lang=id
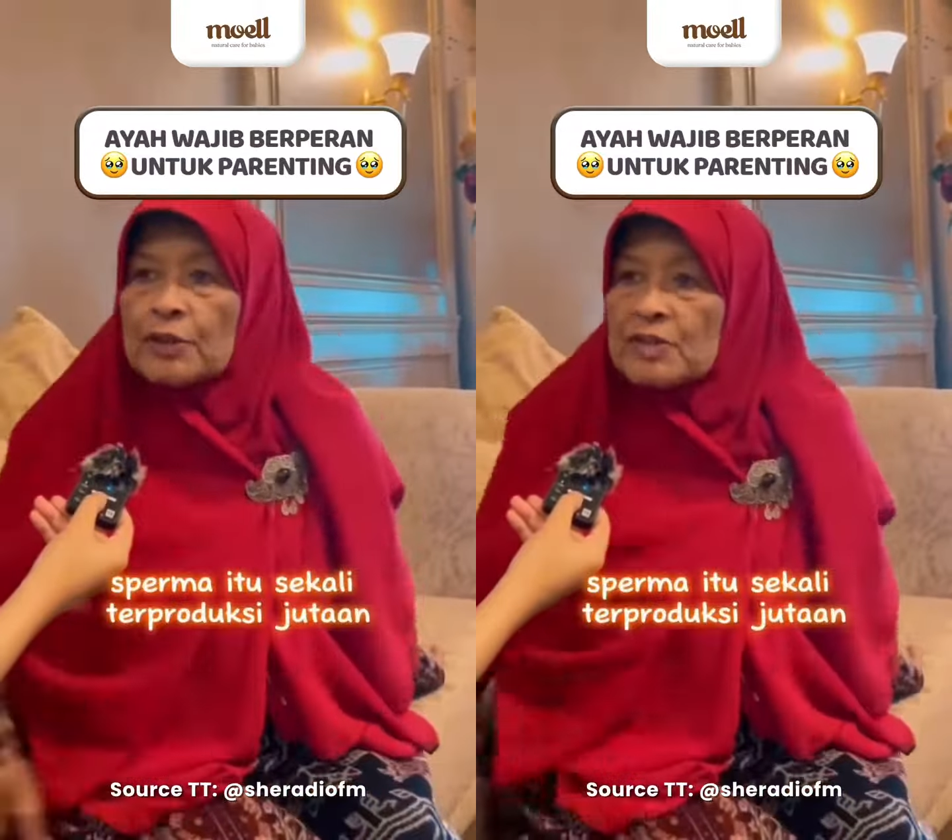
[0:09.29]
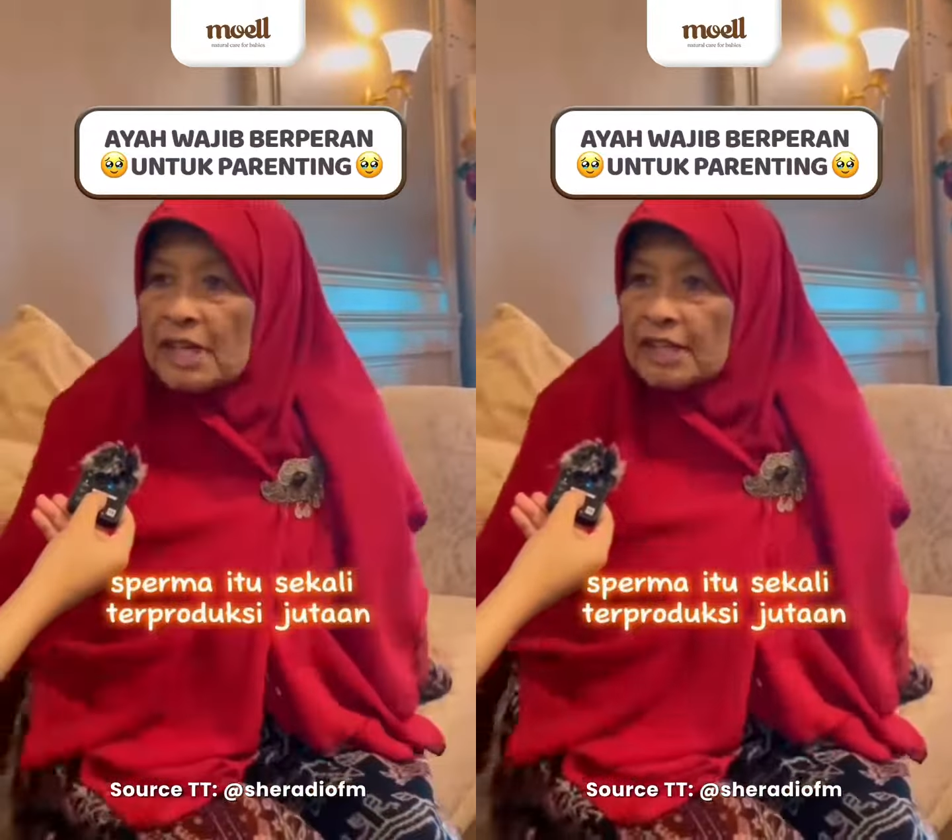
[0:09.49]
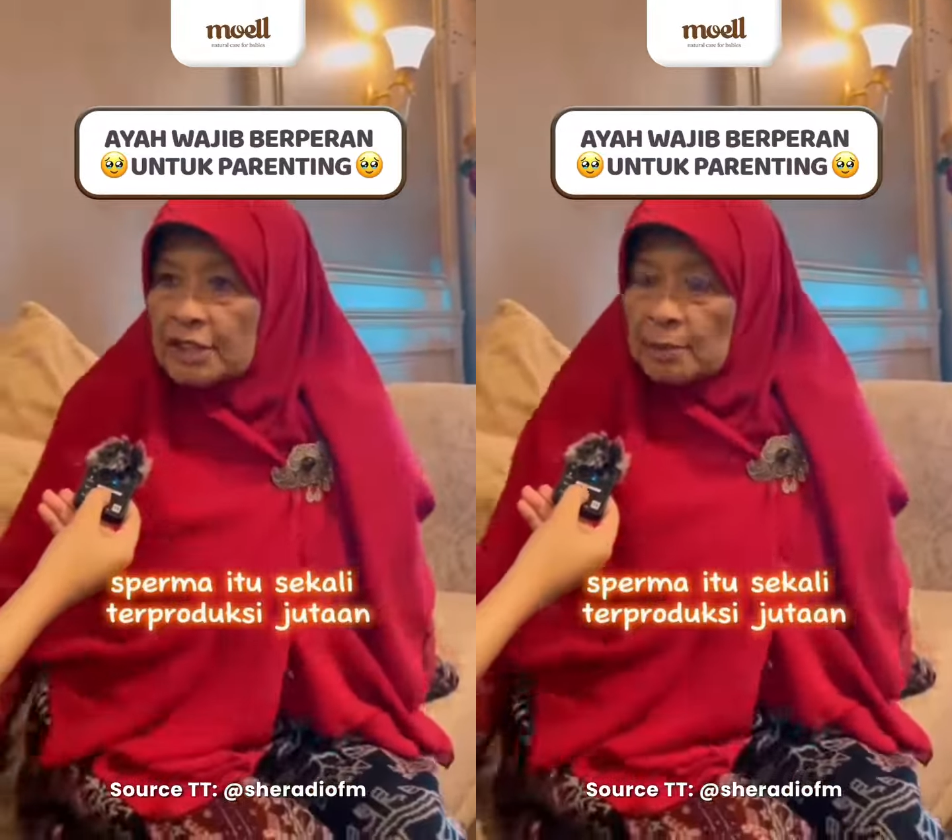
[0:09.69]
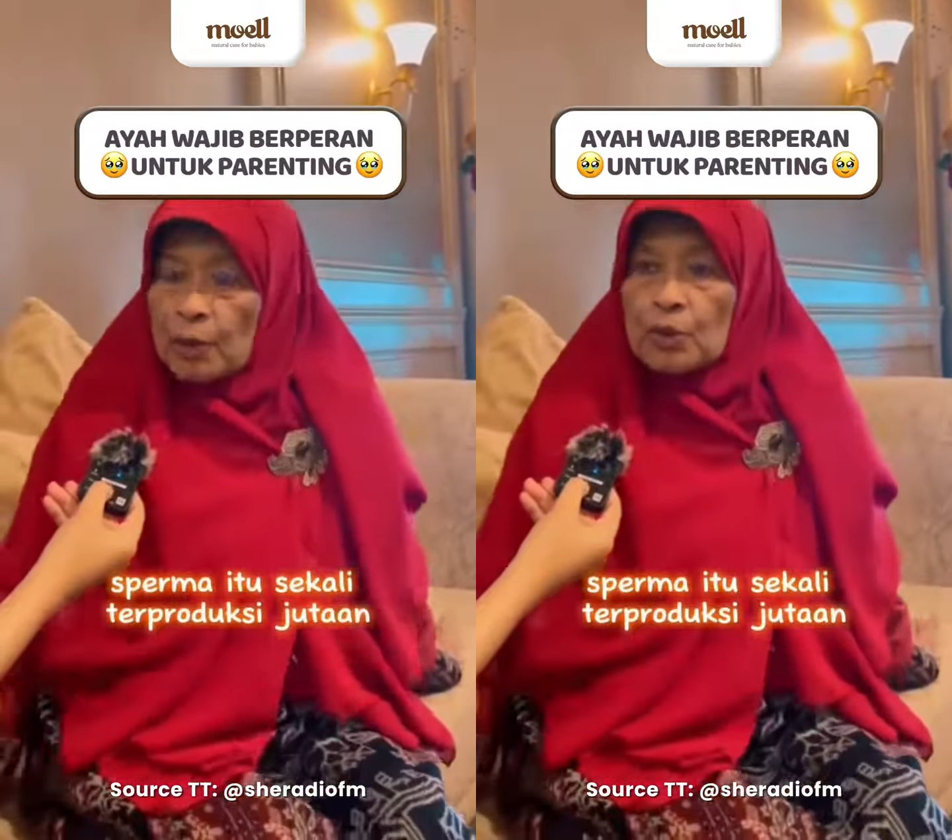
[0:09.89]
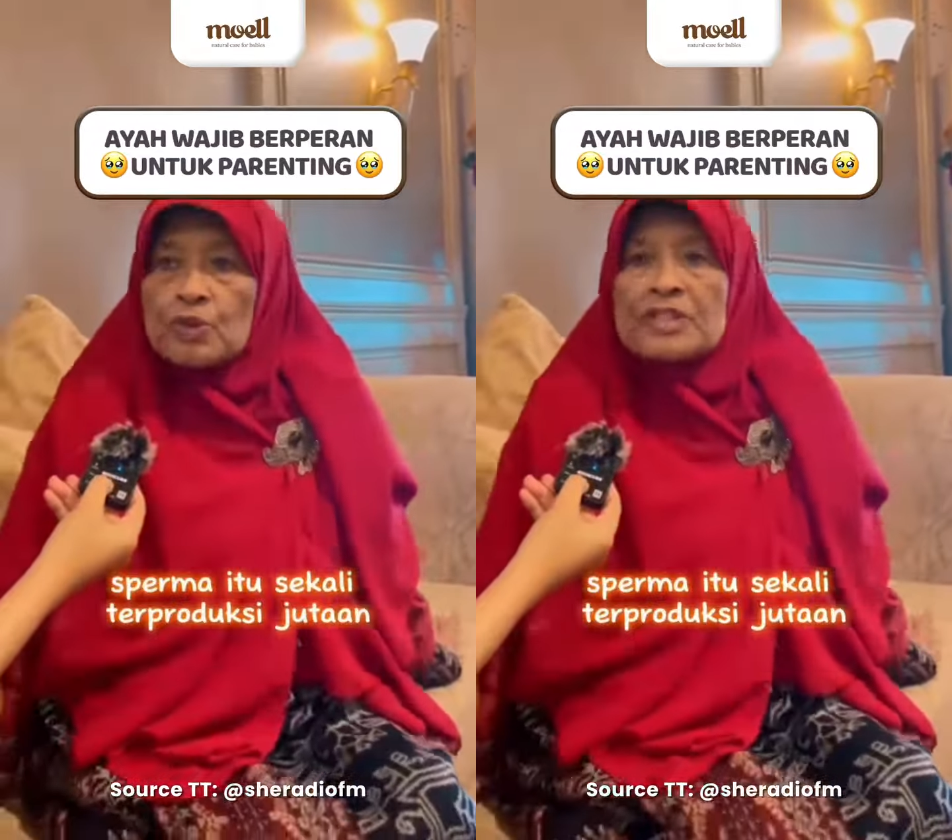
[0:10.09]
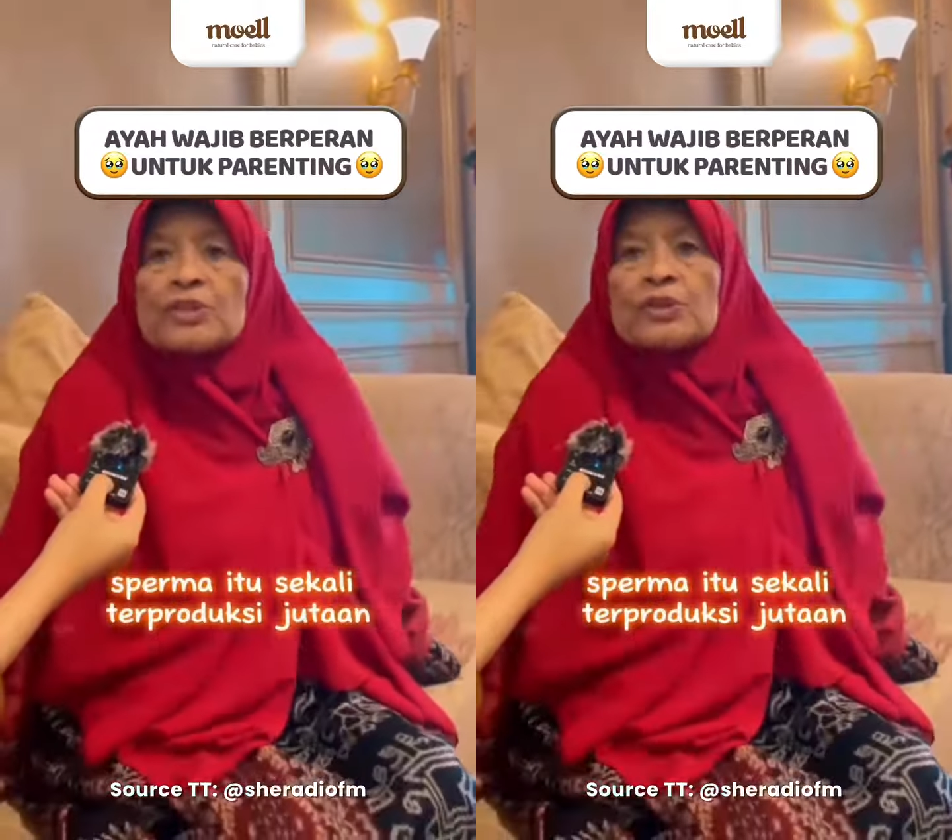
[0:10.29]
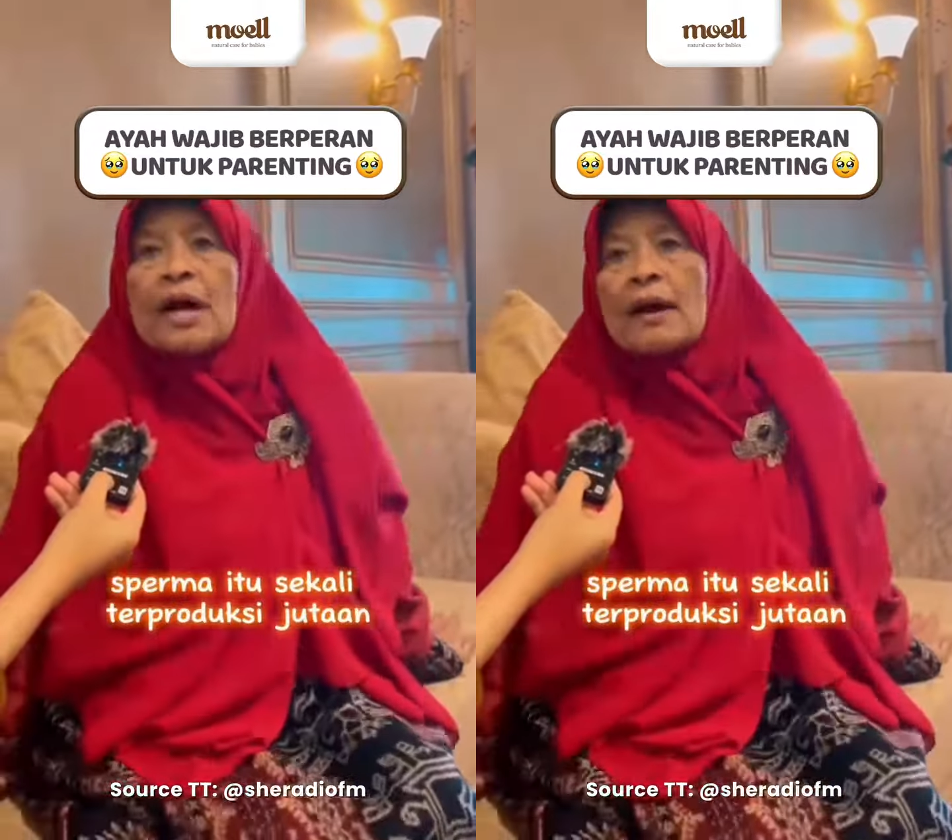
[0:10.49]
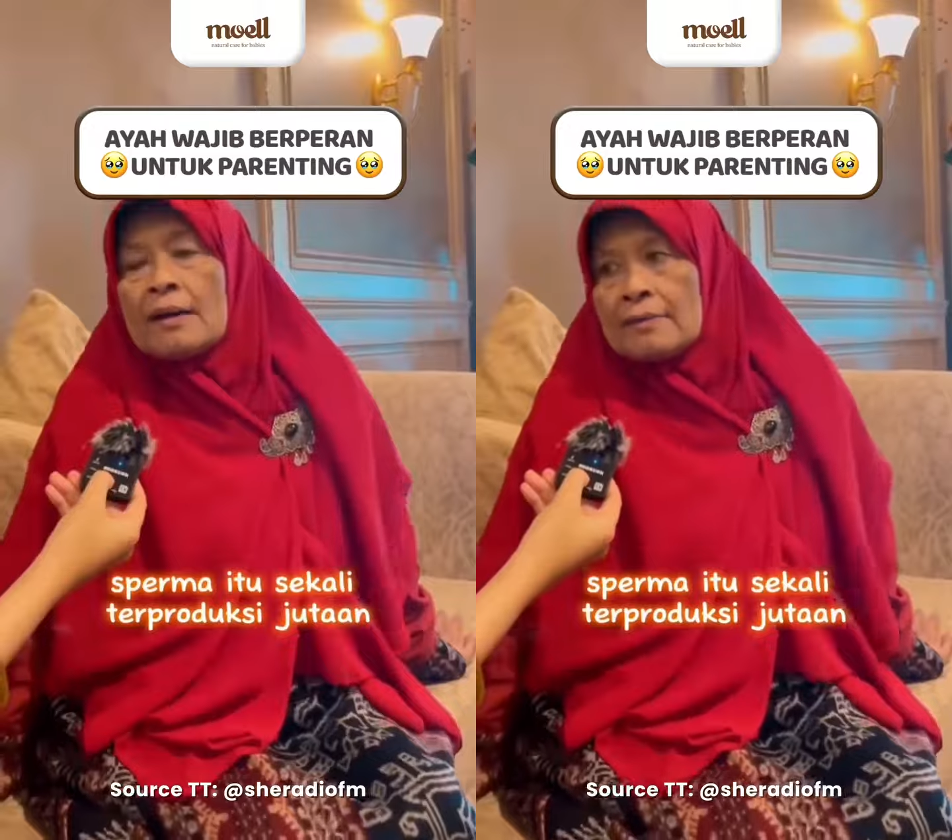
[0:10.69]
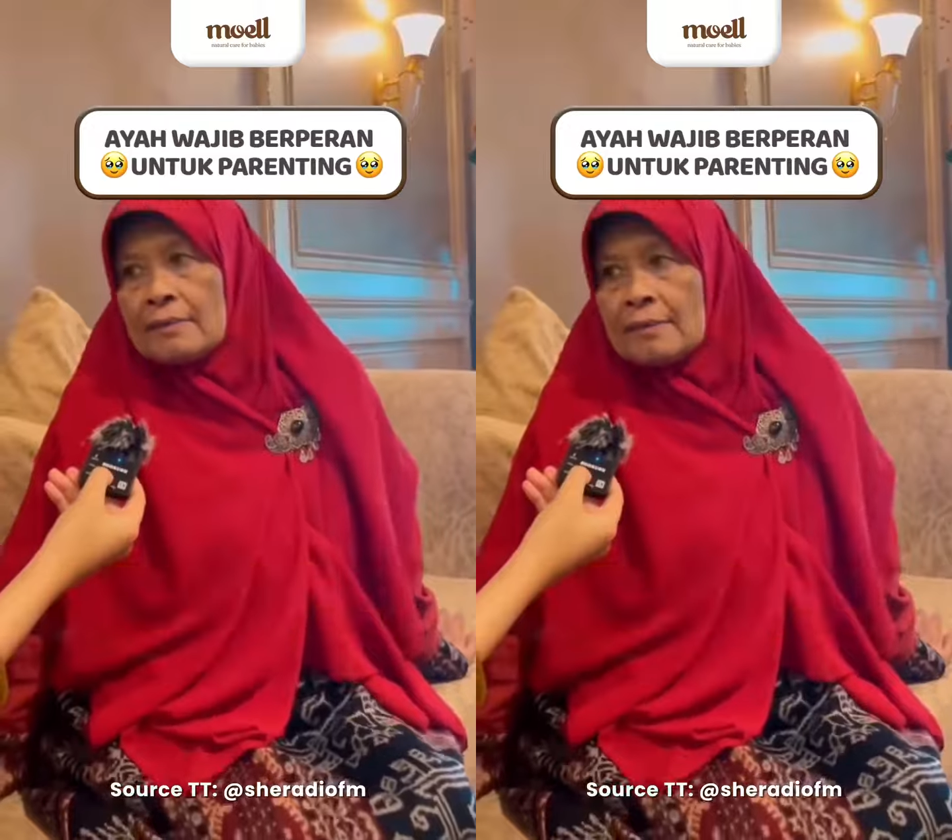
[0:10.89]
itu sekali terproduksi jutaan